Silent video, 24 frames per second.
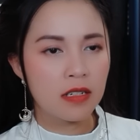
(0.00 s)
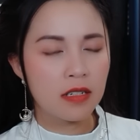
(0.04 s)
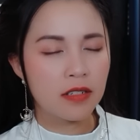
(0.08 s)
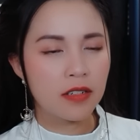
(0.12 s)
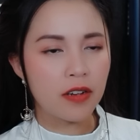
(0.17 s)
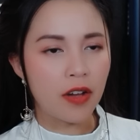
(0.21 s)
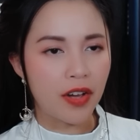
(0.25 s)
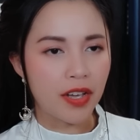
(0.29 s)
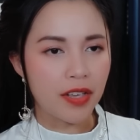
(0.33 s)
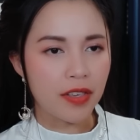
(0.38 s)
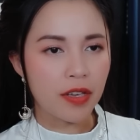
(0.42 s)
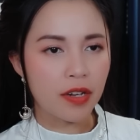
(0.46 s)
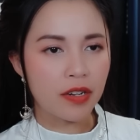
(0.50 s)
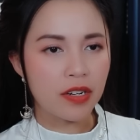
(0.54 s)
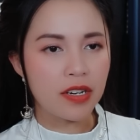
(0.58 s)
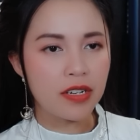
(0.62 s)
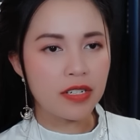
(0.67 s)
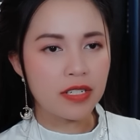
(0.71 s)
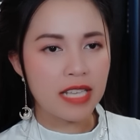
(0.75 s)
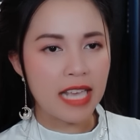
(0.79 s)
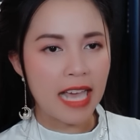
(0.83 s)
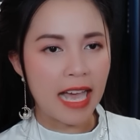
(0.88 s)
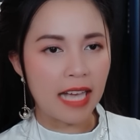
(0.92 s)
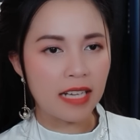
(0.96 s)
Nói cho
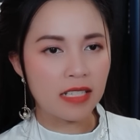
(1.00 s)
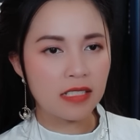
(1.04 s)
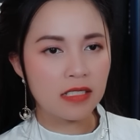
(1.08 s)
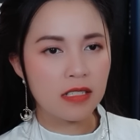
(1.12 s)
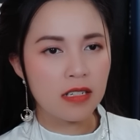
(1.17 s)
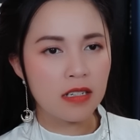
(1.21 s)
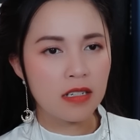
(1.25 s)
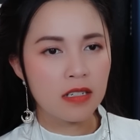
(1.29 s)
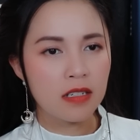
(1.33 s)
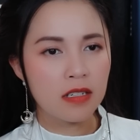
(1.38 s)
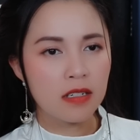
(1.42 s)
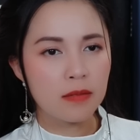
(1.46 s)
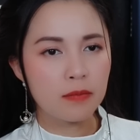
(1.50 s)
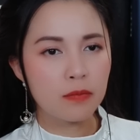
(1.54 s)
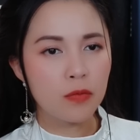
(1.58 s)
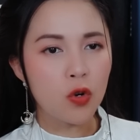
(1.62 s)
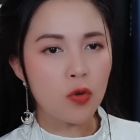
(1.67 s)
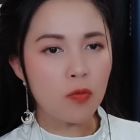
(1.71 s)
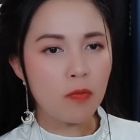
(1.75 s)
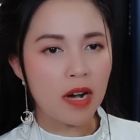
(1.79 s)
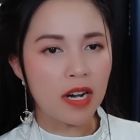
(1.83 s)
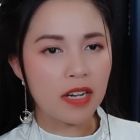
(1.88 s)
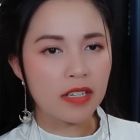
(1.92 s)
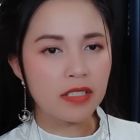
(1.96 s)
đơn giản,
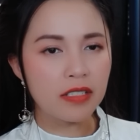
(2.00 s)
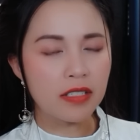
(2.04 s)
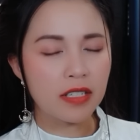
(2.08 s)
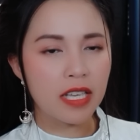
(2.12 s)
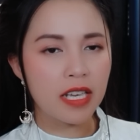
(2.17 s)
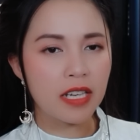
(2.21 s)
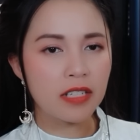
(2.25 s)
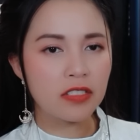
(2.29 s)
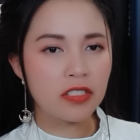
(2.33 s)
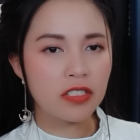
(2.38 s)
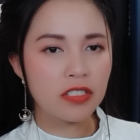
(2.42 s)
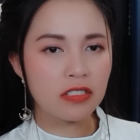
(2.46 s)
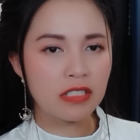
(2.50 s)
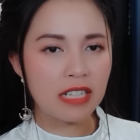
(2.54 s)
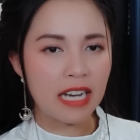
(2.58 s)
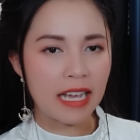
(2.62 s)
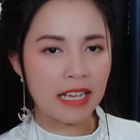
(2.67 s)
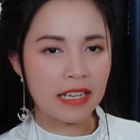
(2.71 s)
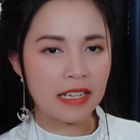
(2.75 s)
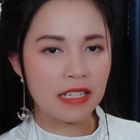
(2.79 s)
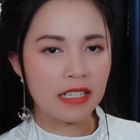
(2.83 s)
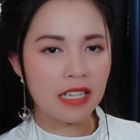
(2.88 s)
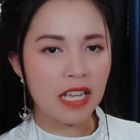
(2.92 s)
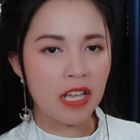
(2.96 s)
muốn mở được chiếc rương
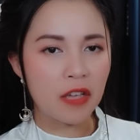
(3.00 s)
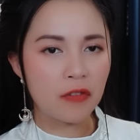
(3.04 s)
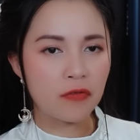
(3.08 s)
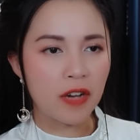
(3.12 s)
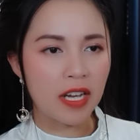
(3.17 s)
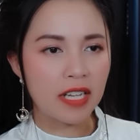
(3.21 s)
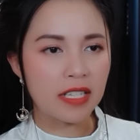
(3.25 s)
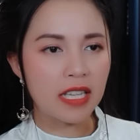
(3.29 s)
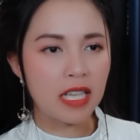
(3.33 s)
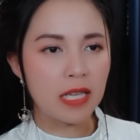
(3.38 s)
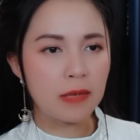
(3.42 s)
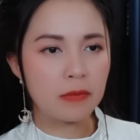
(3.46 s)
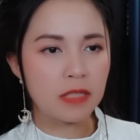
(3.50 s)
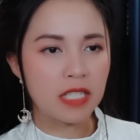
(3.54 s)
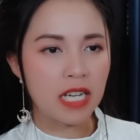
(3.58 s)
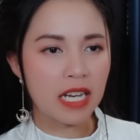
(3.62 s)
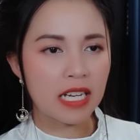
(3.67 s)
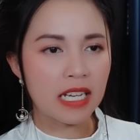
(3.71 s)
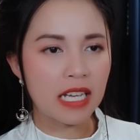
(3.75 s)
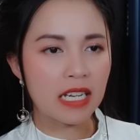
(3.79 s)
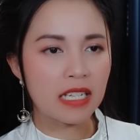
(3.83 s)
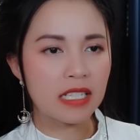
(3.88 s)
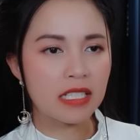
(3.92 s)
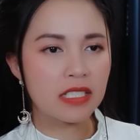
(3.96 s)
này thì phải tìm ra
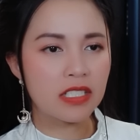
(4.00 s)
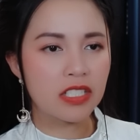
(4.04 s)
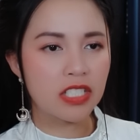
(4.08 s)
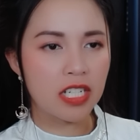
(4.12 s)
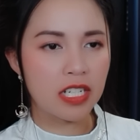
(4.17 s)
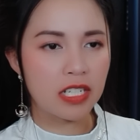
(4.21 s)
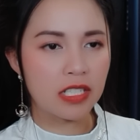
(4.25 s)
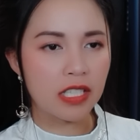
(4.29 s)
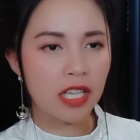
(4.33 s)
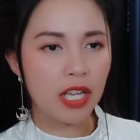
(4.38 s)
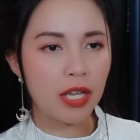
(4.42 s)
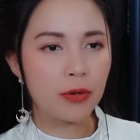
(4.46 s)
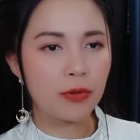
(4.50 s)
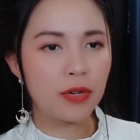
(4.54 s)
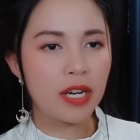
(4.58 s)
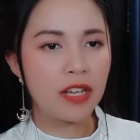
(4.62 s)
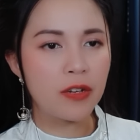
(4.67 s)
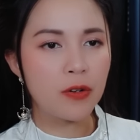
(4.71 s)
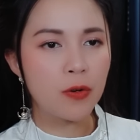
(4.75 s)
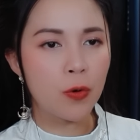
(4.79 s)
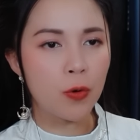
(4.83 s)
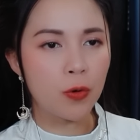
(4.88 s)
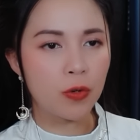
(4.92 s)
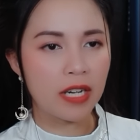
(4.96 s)
cách triệt tiêu đi
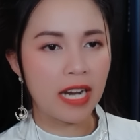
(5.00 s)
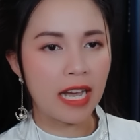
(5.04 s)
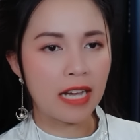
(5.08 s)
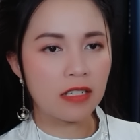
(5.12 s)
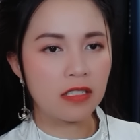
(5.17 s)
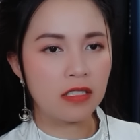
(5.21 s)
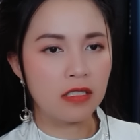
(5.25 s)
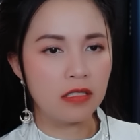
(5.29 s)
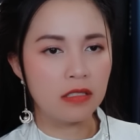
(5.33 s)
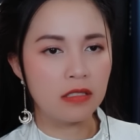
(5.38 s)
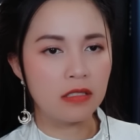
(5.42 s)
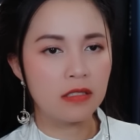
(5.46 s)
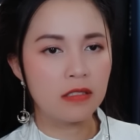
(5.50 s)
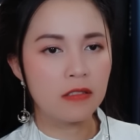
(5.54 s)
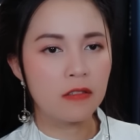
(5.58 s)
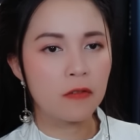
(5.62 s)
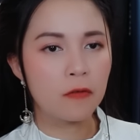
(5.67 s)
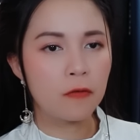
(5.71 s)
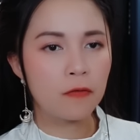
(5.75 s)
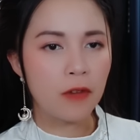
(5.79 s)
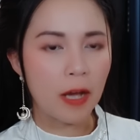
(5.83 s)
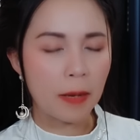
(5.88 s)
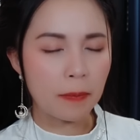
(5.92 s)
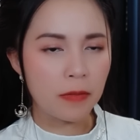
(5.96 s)
nguồn năng lượng,
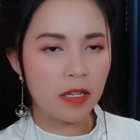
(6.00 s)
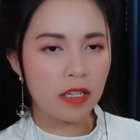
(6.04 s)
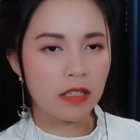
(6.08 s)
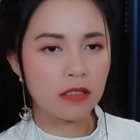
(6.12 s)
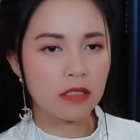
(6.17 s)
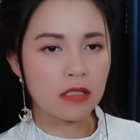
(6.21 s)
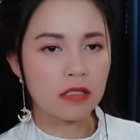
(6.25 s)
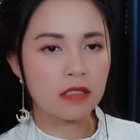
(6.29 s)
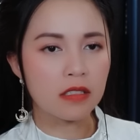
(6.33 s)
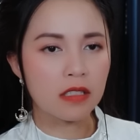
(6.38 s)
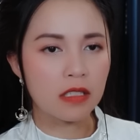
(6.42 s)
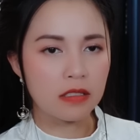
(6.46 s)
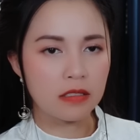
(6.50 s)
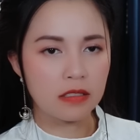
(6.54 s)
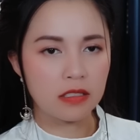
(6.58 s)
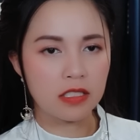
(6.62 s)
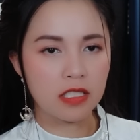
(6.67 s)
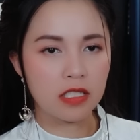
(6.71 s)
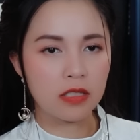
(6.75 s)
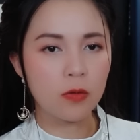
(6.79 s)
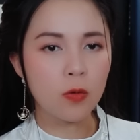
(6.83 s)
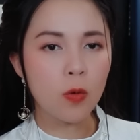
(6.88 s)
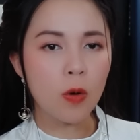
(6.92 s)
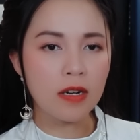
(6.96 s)
pháp lực từ
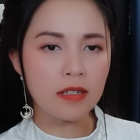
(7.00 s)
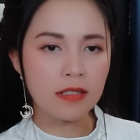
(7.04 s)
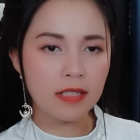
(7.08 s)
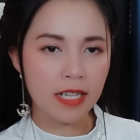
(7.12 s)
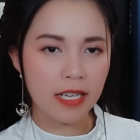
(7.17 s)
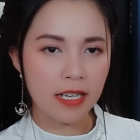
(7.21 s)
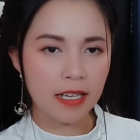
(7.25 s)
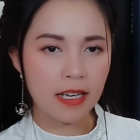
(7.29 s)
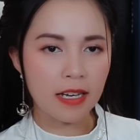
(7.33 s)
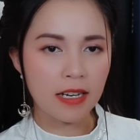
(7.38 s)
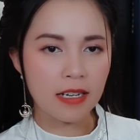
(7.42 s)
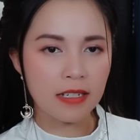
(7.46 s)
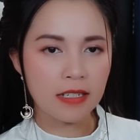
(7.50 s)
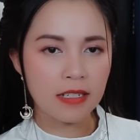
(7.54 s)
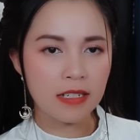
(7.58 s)
chữ quân kia.